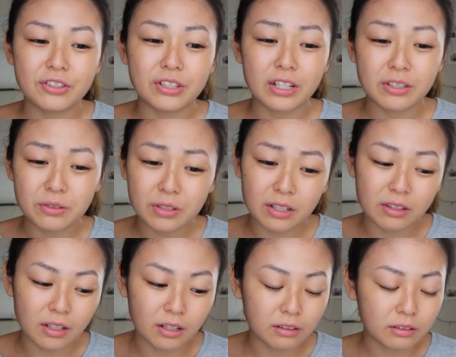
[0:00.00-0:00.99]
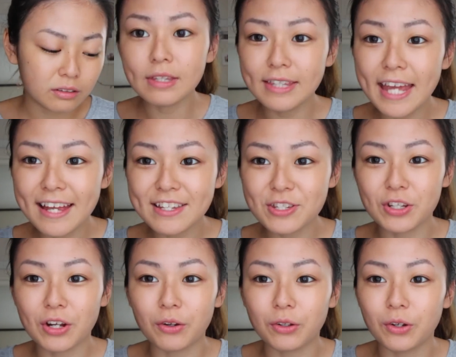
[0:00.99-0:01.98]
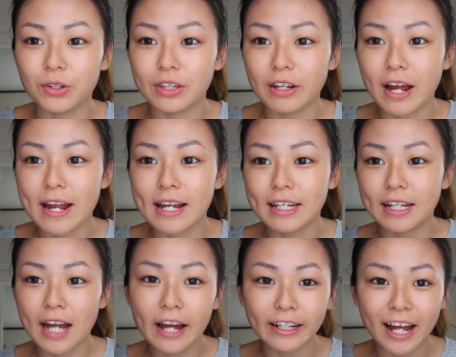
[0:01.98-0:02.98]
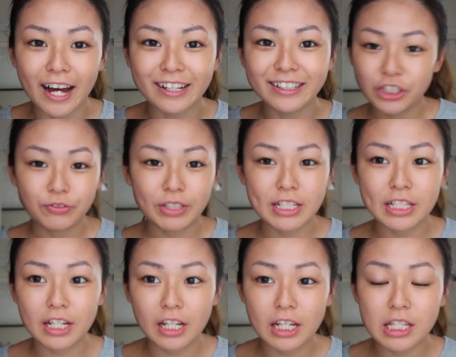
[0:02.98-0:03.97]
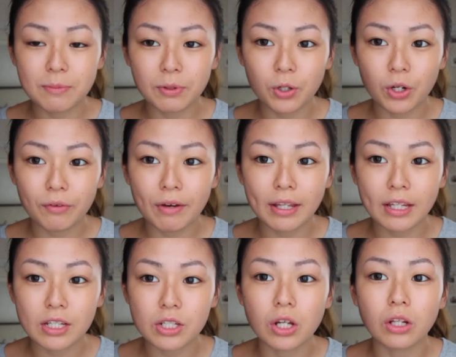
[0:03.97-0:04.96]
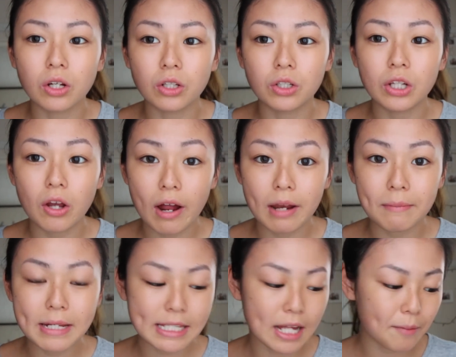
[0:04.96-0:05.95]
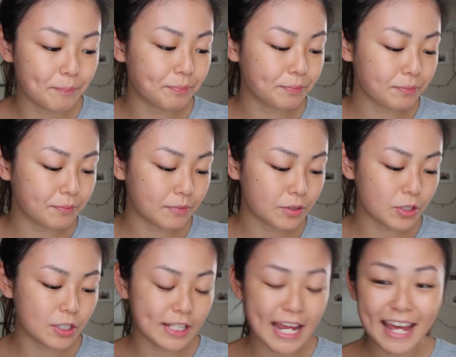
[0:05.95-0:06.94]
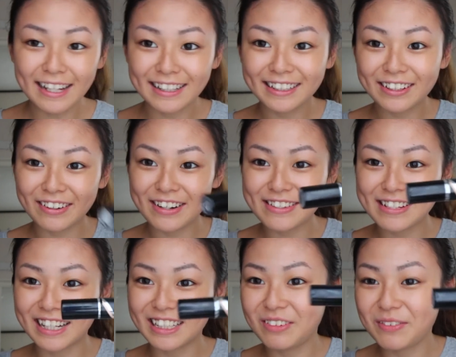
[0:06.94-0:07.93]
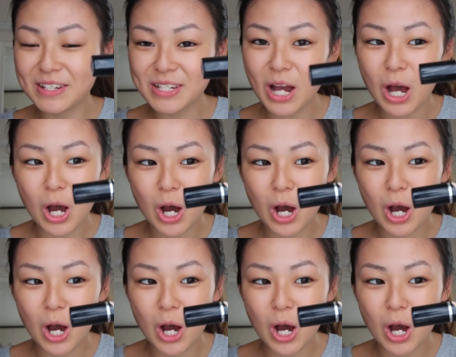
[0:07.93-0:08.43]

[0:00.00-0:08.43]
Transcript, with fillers: 辛そうだったでそんなことを言ってる間に肌私いつも通りファンデーション塗り終わりましたそしてこれを使ってみましょ